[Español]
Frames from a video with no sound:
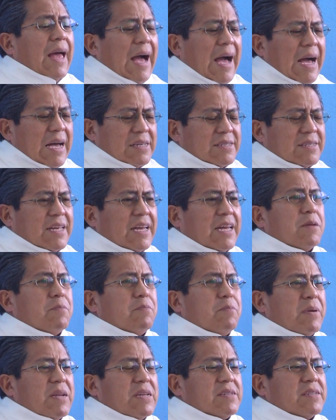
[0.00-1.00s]
hacer
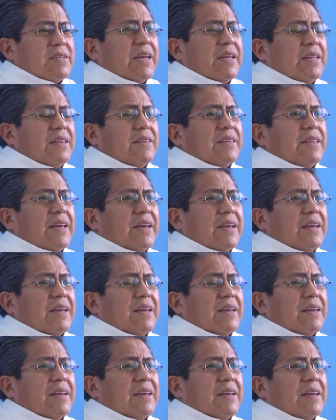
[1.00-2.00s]
presente
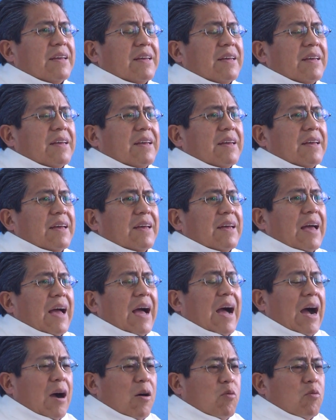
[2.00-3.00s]

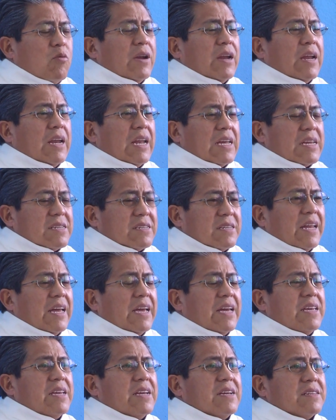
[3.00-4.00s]
aún en las
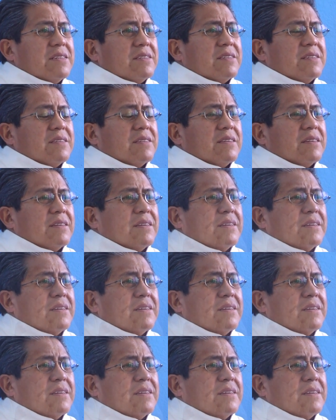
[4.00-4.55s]
leyes